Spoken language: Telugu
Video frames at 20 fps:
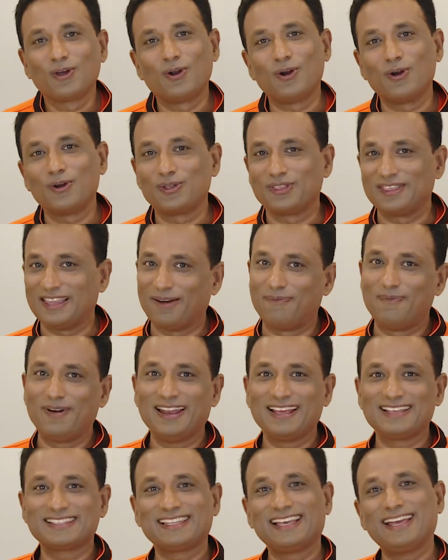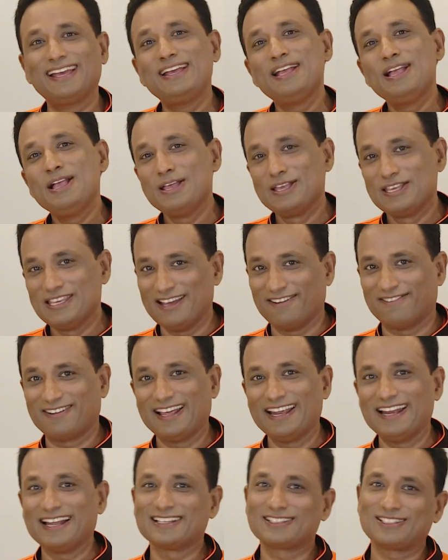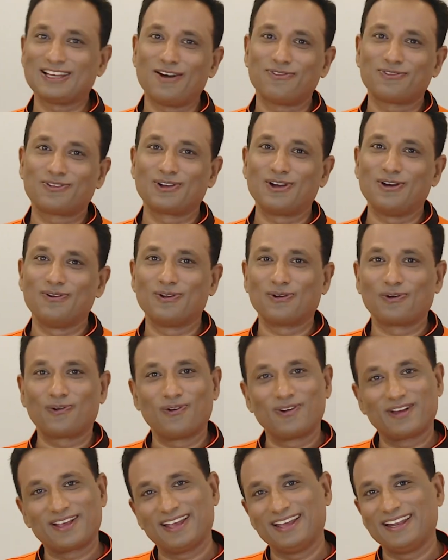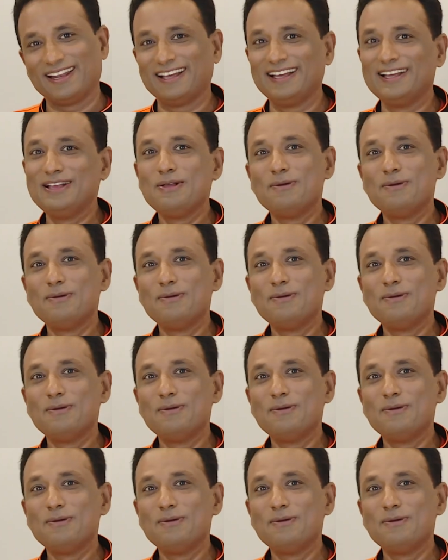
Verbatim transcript: రెండు వేస్తే ఎవడైనా సాఫ్ట్గా ఉన్న కొడుకైనా